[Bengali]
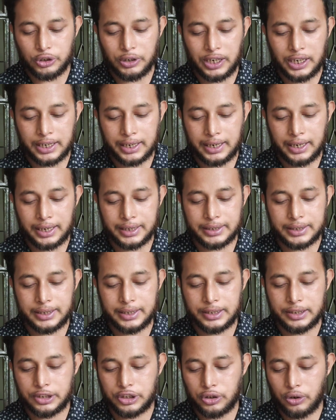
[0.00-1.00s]
সোনালি
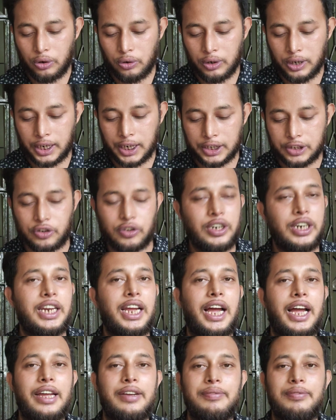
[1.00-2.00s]
ক্লাসিক ষোলো টাকা
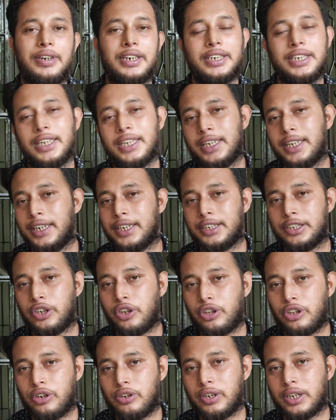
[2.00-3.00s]
সোনালি হাইব্রিড এ গ্রেড
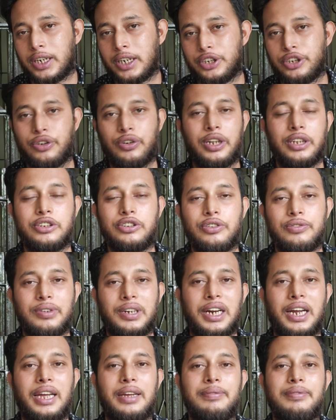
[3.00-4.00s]
সতেরো টাকা সোনালি
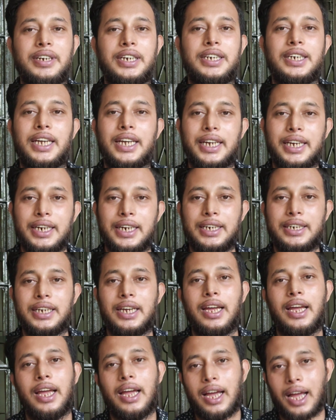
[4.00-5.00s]
সুপার হাইব্রিড এ গ্রেড
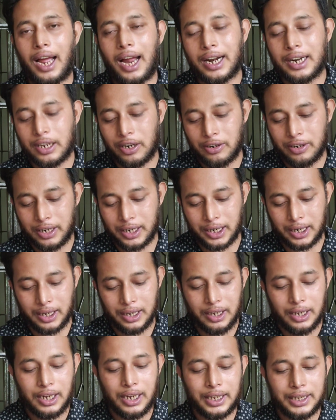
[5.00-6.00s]
আঠারো টাকা
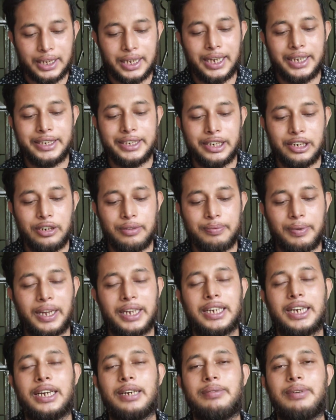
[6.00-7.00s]
তো এই ছিল
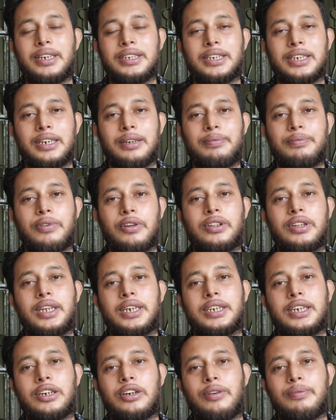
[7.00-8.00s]
পাইকারি বাজারে
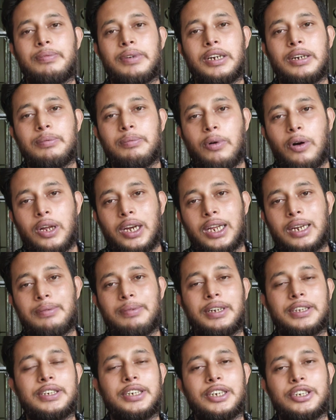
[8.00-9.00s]
প্রত্যেকটা কোম্পানির ব্রয়লার
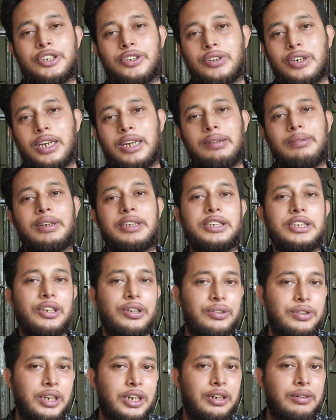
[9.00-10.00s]
বাচ্চা সোনালি বাচ্চা
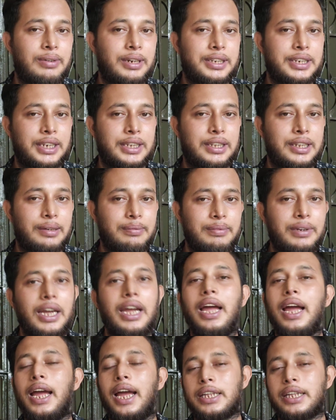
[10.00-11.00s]
অন্যান্য বাচ্চার দাম
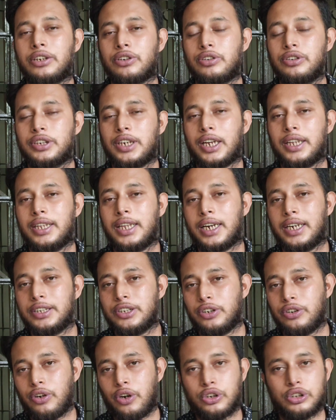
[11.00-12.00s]
এতক্ষণ সাথে
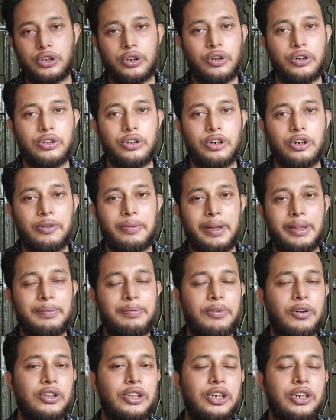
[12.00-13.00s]
থাকার জন্য অসংখ্য ধন্যবাদ
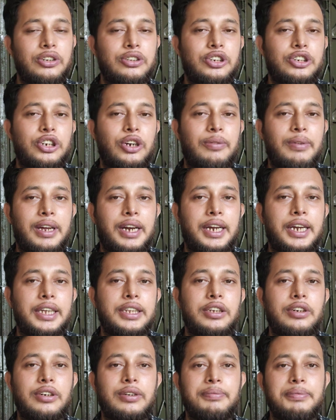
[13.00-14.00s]
প্রতিনিয়ত সবার আগে
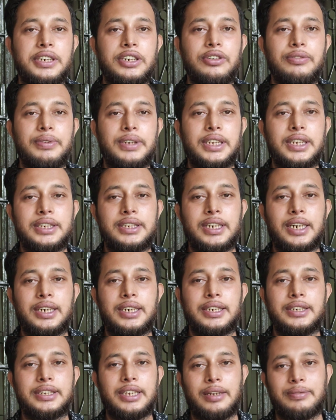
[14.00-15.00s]
ধরনের ভিডিও পেতে
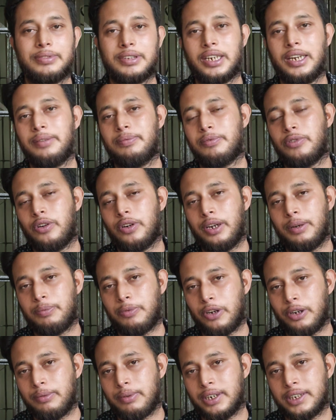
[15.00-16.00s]
চ্যানেলটিকে সাবস্ক্রাইব করে
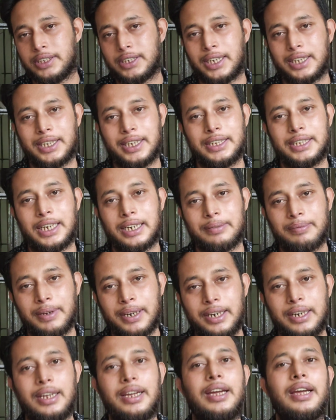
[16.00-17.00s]
পরিবারের সাথেই
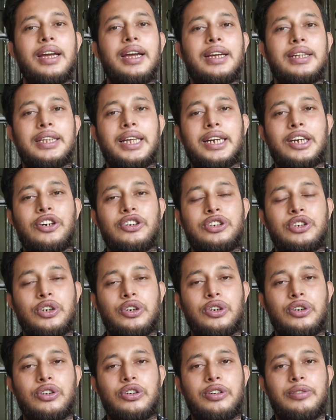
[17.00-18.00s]
থাকবেন দেখা হচ্ছে
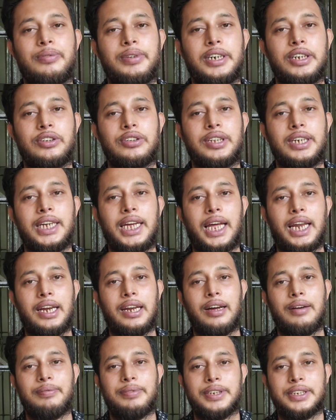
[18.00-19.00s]
অন্য কোনো ভিডিওতে
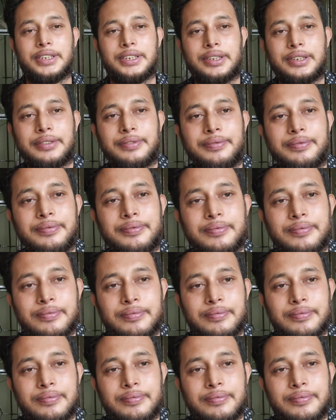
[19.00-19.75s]
আল্লাহ হাফিজ